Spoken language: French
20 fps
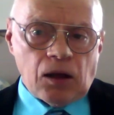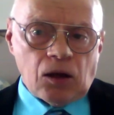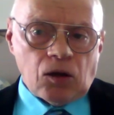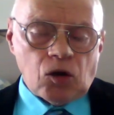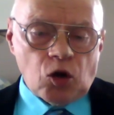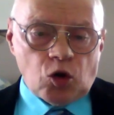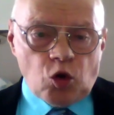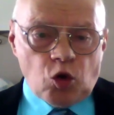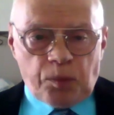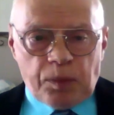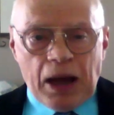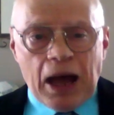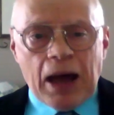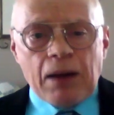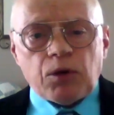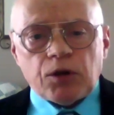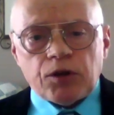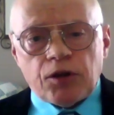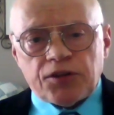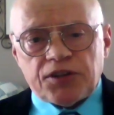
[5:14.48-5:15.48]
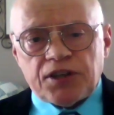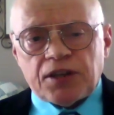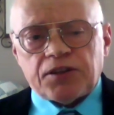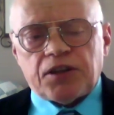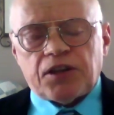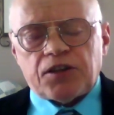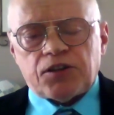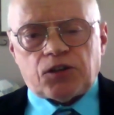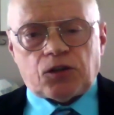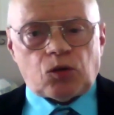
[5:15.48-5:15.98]
Le coupable de cette
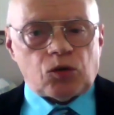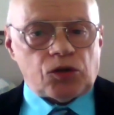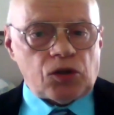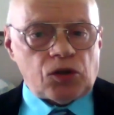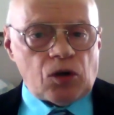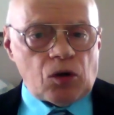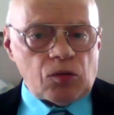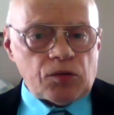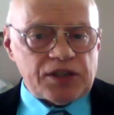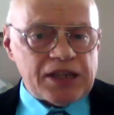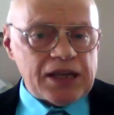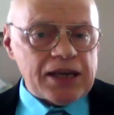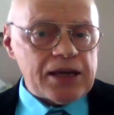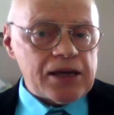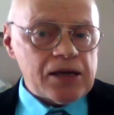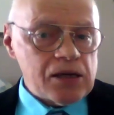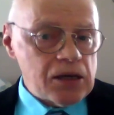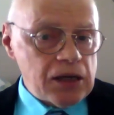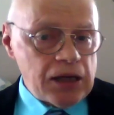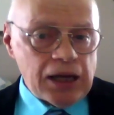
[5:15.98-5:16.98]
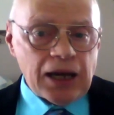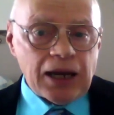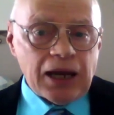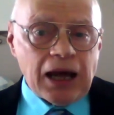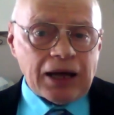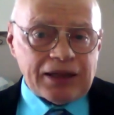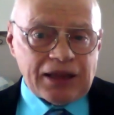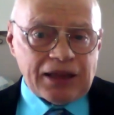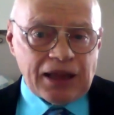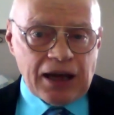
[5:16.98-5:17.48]
destruction, c'est
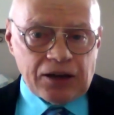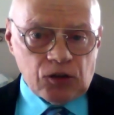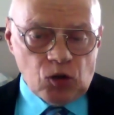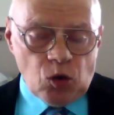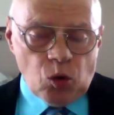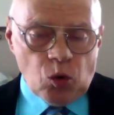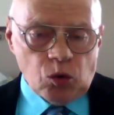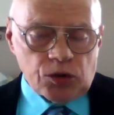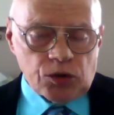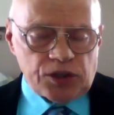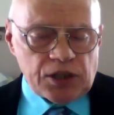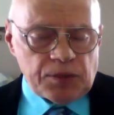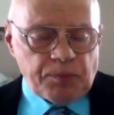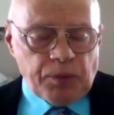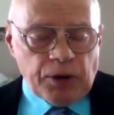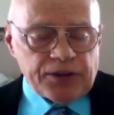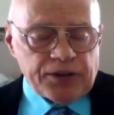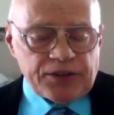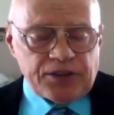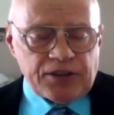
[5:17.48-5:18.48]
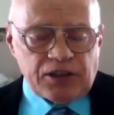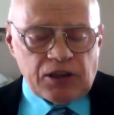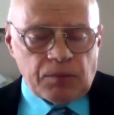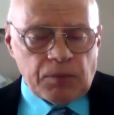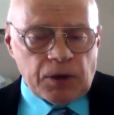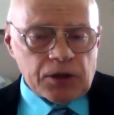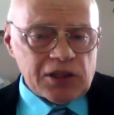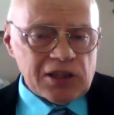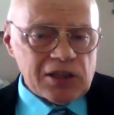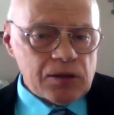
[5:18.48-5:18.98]
l'anthracnose. Ce n'est pas
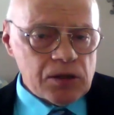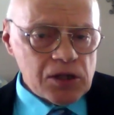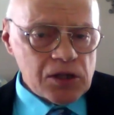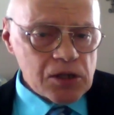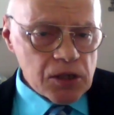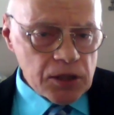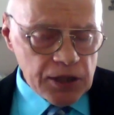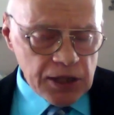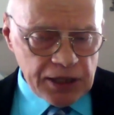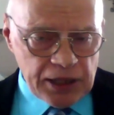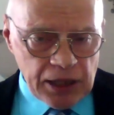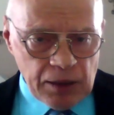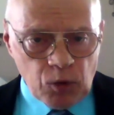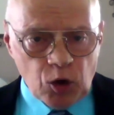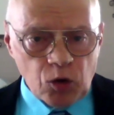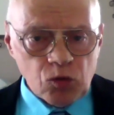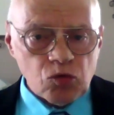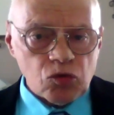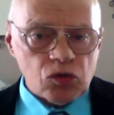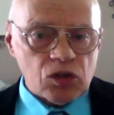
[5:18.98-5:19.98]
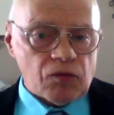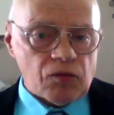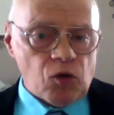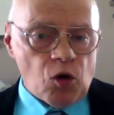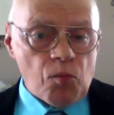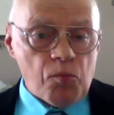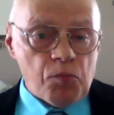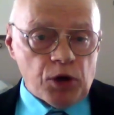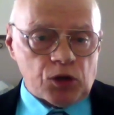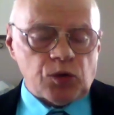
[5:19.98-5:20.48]
nécessairement des, termes que nous avons
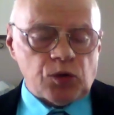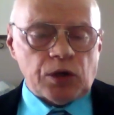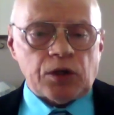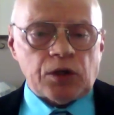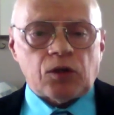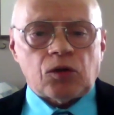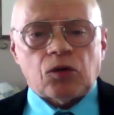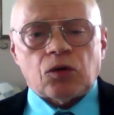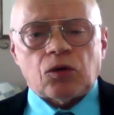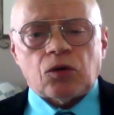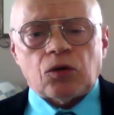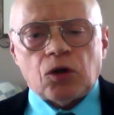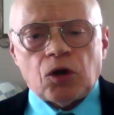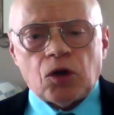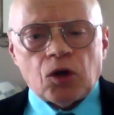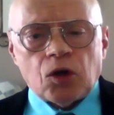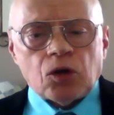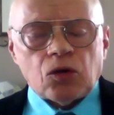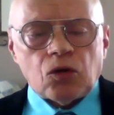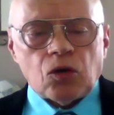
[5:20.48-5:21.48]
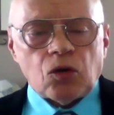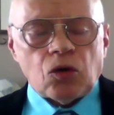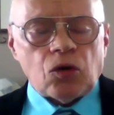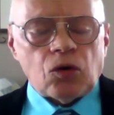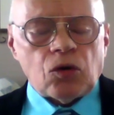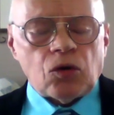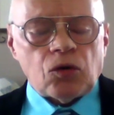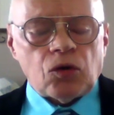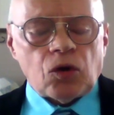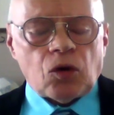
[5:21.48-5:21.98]
besoin de,
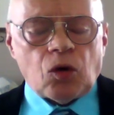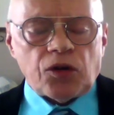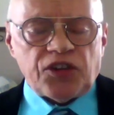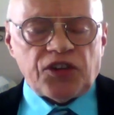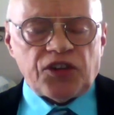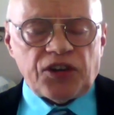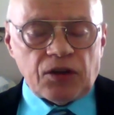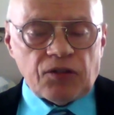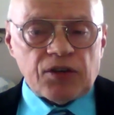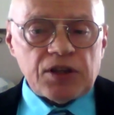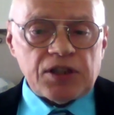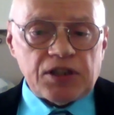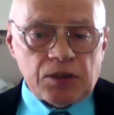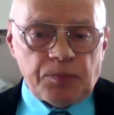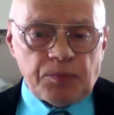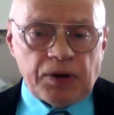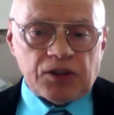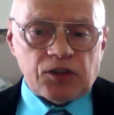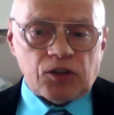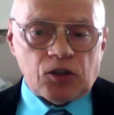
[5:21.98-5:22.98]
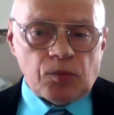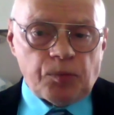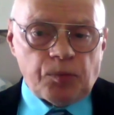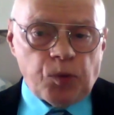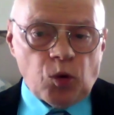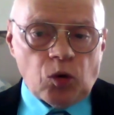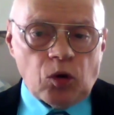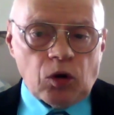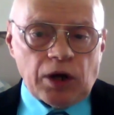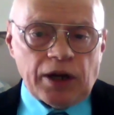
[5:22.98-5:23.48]
conserver, c'est parce que
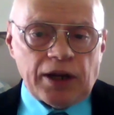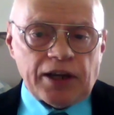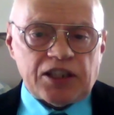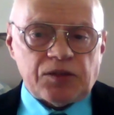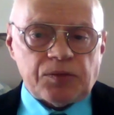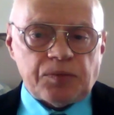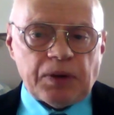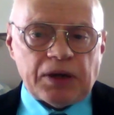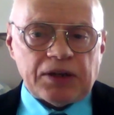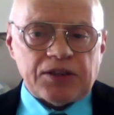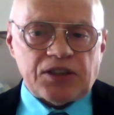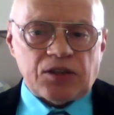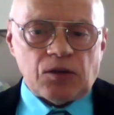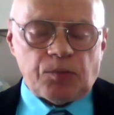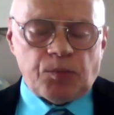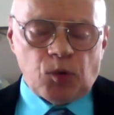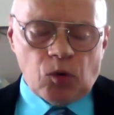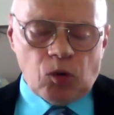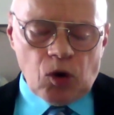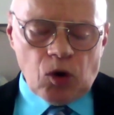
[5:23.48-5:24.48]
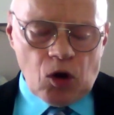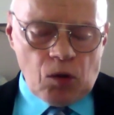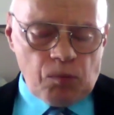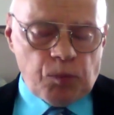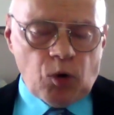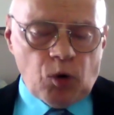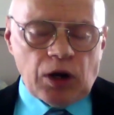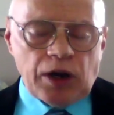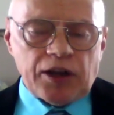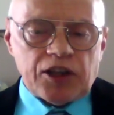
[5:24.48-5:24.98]
pour l'expression,
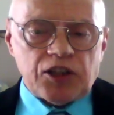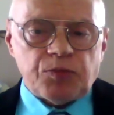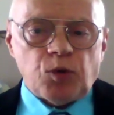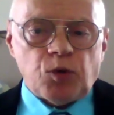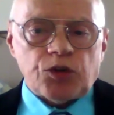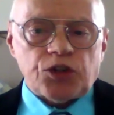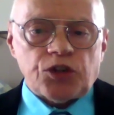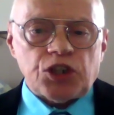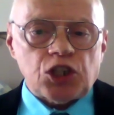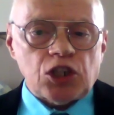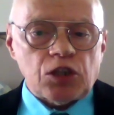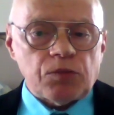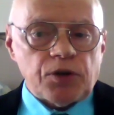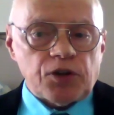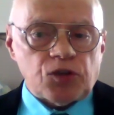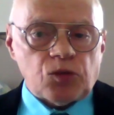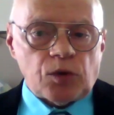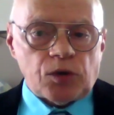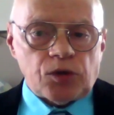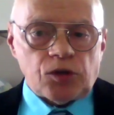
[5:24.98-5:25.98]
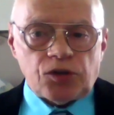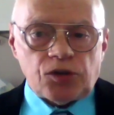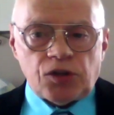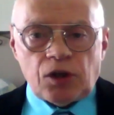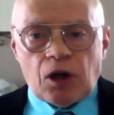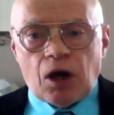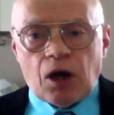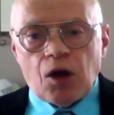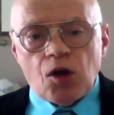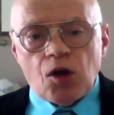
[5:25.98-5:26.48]
pour l'exposer, j'ai besoin de cela.